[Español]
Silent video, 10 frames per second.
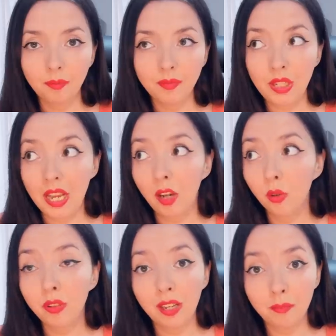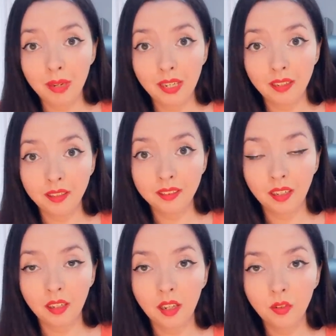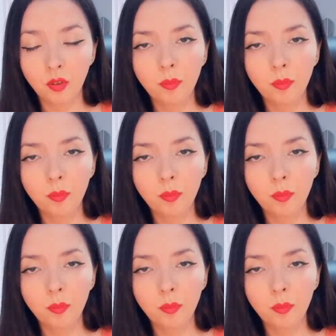si algo sale mal en esa relación,